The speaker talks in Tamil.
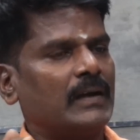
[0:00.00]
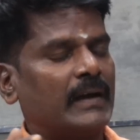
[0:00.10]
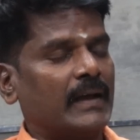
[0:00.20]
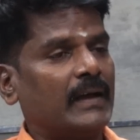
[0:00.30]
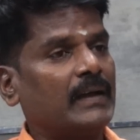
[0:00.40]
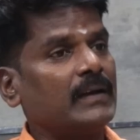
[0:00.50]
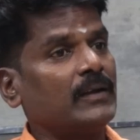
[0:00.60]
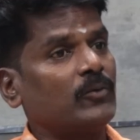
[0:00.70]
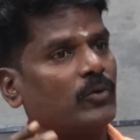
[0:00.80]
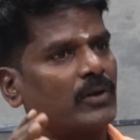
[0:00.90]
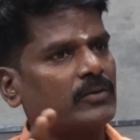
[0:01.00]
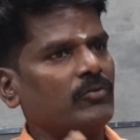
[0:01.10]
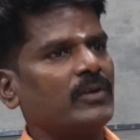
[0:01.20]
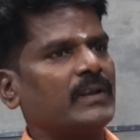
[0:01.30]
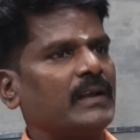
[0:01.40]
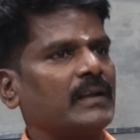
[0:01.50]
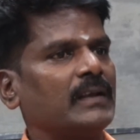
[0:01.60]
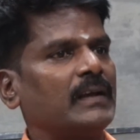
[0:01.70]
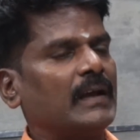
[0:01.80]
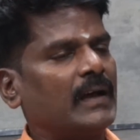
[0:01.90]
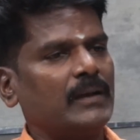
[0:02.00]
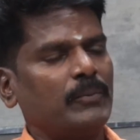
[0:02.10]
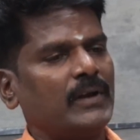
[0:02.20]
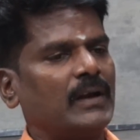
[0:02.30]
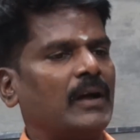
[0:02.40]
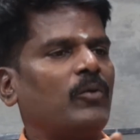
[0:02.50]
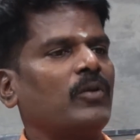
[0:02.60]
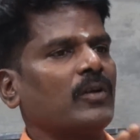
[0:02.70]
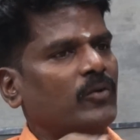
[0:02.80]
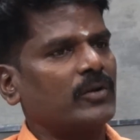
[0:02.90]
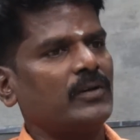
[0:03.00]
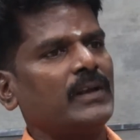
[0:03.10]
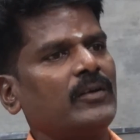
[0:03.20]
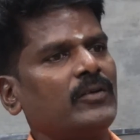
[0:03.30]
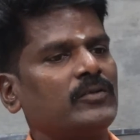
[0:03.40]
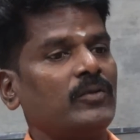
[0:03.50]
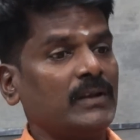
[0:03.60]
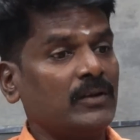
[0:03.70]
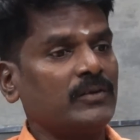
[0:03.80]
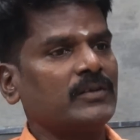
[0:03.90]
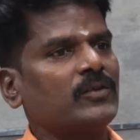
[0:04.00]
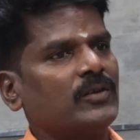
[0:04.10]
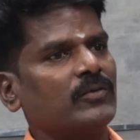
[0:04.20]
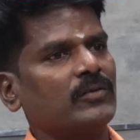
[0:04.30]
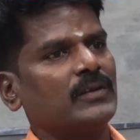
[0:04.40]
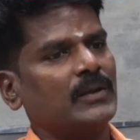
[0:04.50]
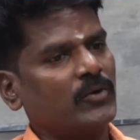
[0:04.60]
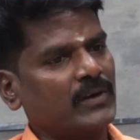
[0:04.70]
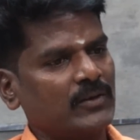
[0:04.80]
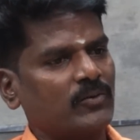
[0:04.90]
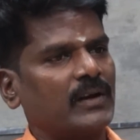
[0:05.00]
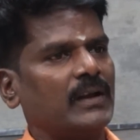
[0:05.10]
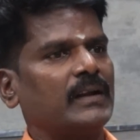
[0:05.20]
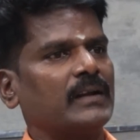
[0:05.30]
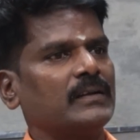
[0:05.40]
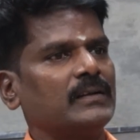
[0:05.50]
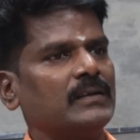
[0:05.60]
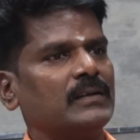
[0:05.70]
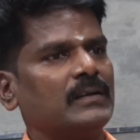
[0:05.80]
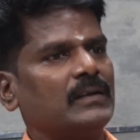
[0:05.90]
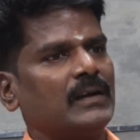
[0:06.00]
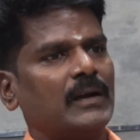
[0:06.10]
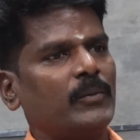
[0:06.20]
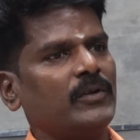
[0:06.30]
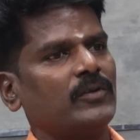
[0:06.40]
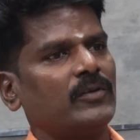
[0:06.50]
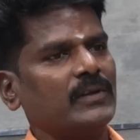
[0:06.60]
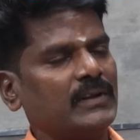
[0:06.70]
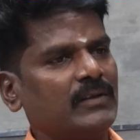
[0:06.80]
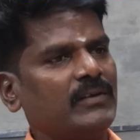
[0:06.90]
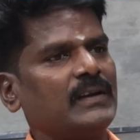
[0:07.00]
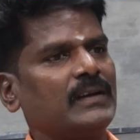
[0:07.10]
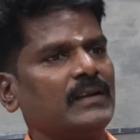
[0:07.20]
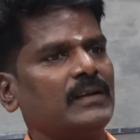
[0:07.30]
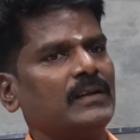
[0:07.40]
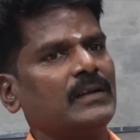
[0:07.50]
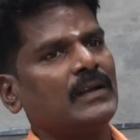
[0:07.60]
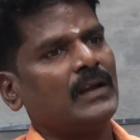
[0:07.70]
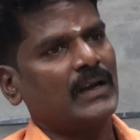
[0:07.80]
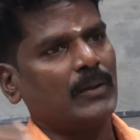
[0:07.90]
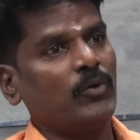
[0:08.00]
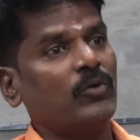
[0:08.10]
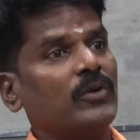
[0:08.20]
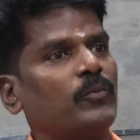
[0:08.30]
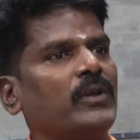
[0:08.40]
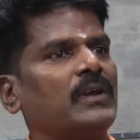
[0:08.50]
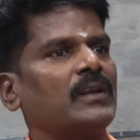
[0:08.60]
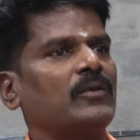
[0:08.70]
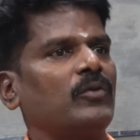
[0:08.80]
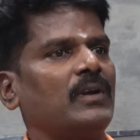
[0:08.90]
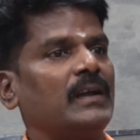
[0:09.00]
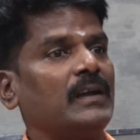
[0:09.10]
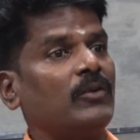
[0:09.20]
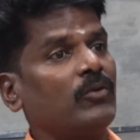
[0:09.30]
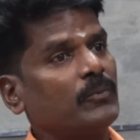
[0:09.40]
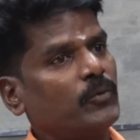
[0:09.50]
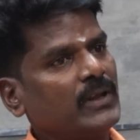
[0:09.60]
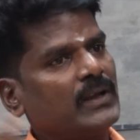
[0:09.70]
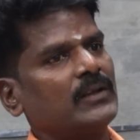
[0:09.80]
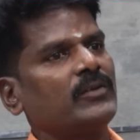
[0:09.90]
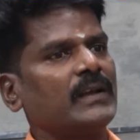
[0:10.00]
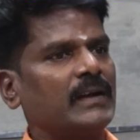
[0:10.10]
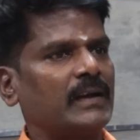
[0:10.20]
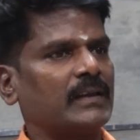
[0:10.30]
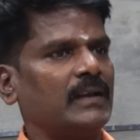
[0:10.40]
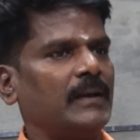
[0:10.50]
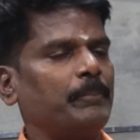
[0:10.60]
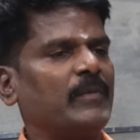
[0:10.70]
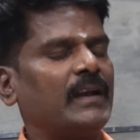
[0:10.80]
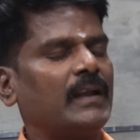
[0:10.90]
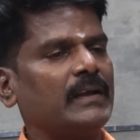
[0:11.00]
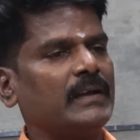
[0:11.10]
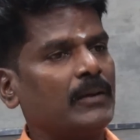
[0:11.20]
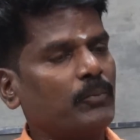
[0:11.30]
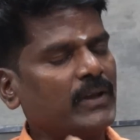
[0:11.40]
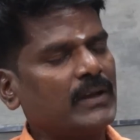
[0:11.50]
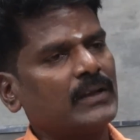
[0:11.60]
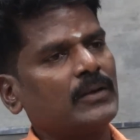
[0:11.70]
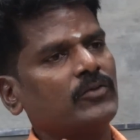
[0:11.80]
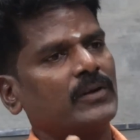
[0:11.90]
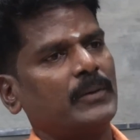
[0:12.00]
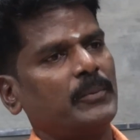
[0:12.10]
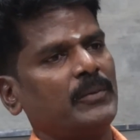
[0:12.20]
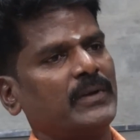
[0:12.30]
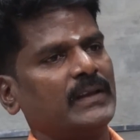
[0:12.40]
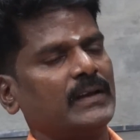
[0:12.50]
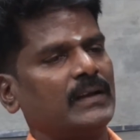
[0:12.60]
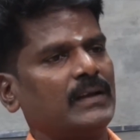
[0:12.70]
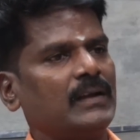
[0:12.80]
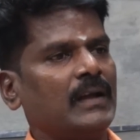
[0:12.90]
ஆனால் நீ குறை சொல்லுவதா இருந்தால் யார் இப்போ நான் உங்களை குறை சொல்லணும் எங்கே வச்சு சொல்லணும் இங்கே வச்சு சொல்லணும் எம்போட்டு இந்த குறைலாம் இருக்குது அப்படின்னு சொல்லணும் இதை விட்டுட்டு நம்ம உங்களுக்கு பிடிக்காத ஊரில் இல்லை உங்களுக்கு பிடிக்காதவங்க இருக்கிற இடத்துல ஏன்னா ஏன் பிடிக்காதவங்கன்னு சொல்கிறேன் அப்படின்னு பார்த்தீங்கன்னா